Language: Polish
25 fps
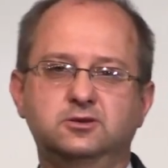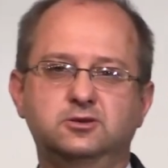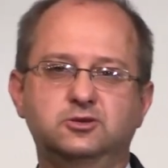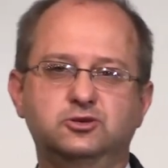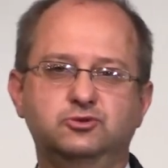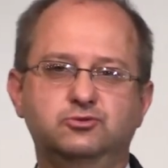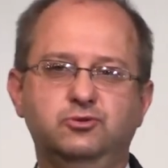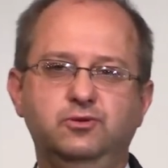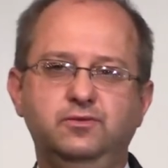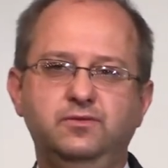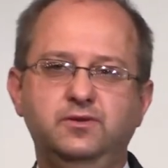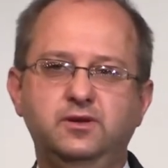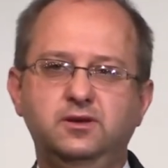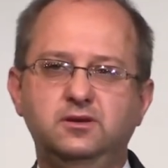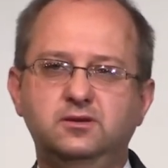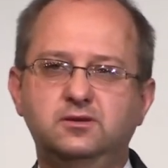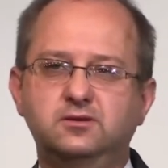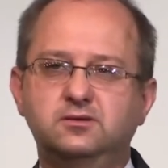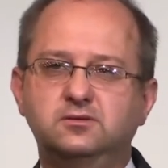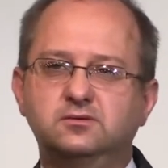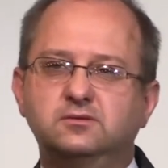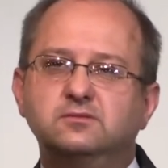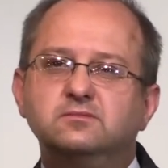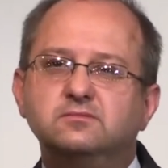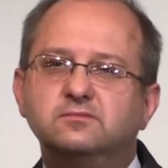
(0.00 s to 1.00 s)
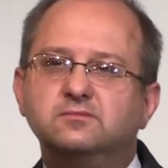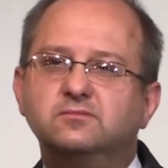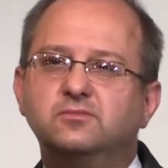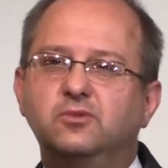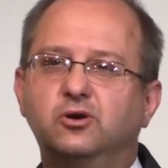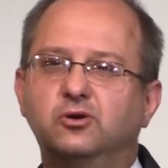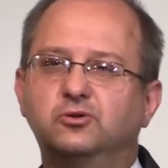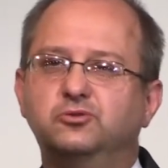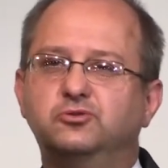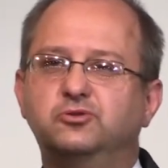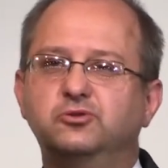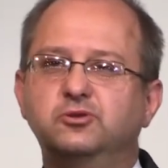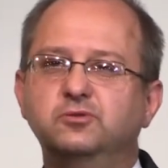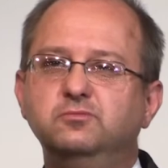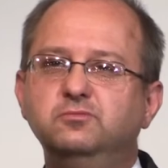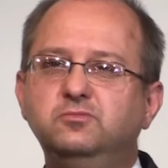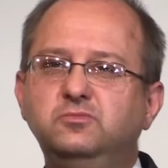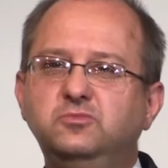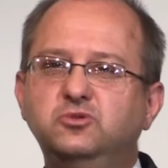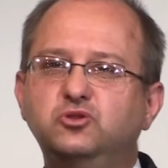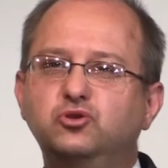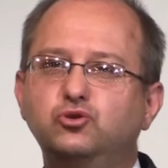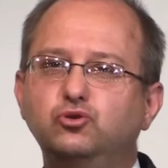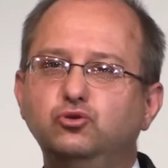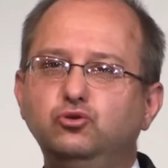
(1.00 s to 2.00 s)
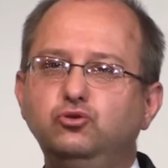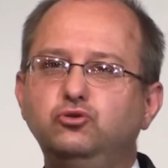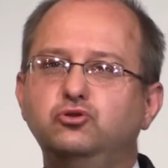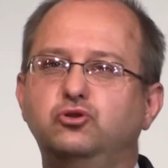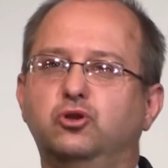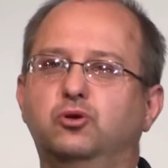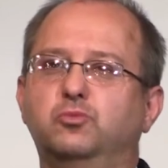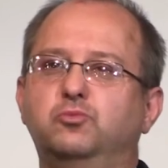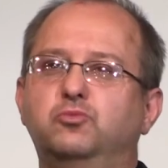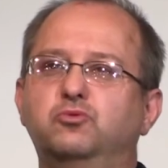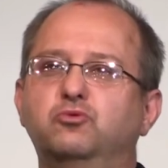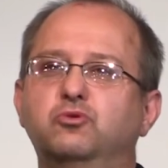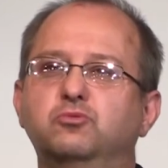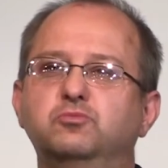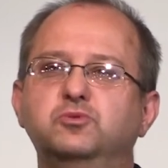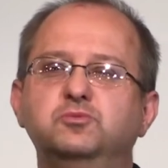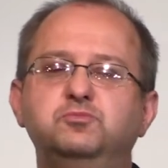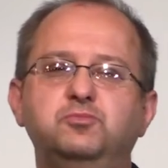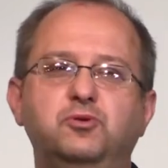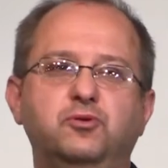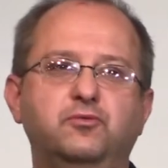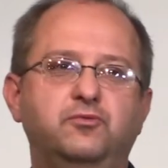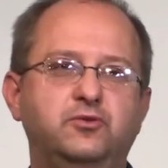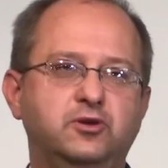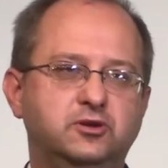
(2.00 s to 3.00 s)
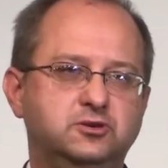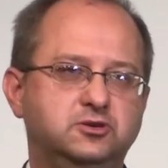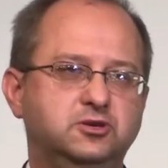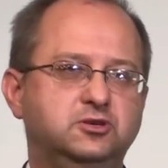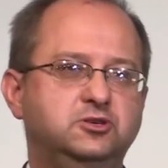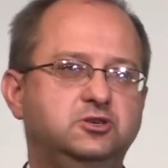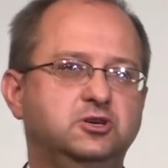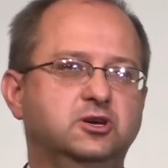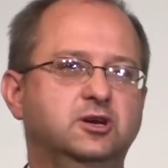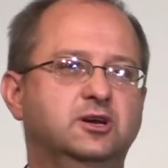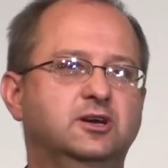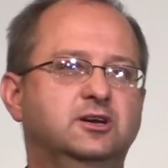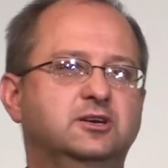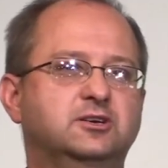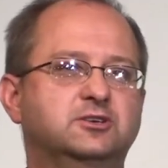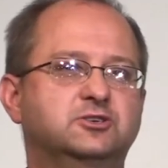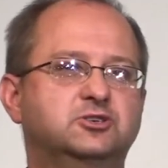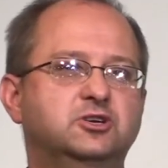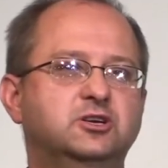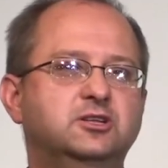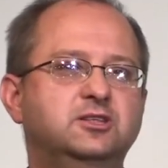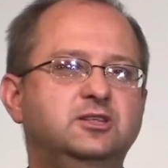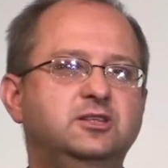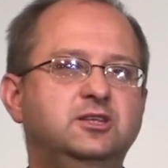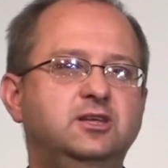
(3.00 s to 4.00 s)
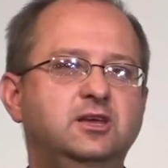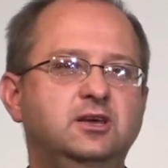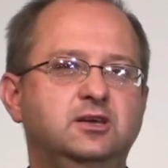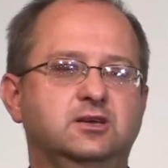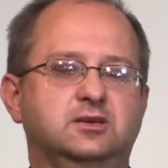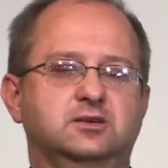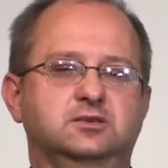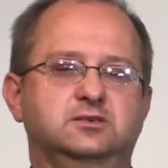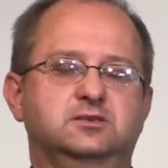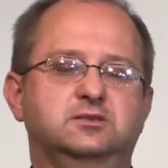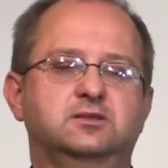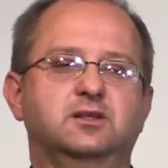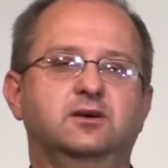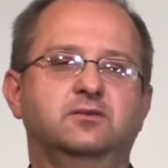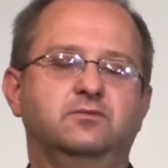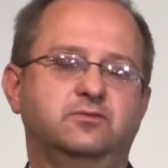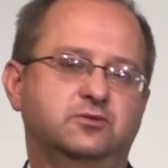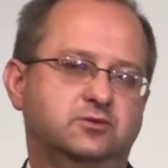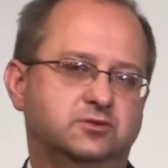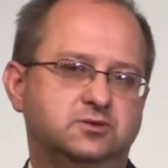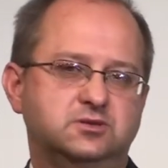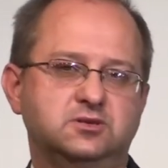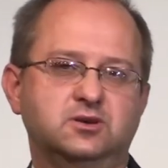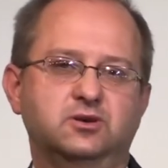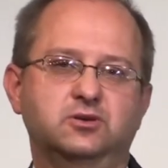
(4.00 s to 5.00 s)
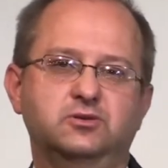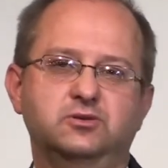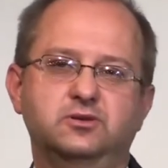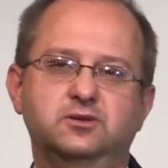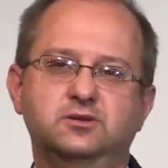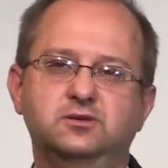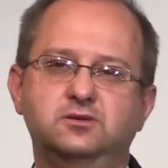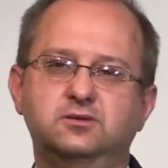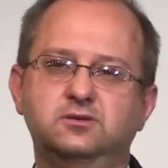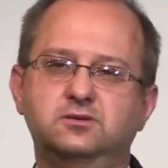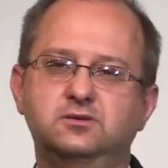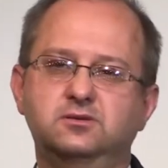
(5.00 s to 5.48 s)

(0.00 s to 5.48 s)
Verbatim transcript: Człowiek o którym trudno byłoby powiedzieć, że nie jest nawrócony.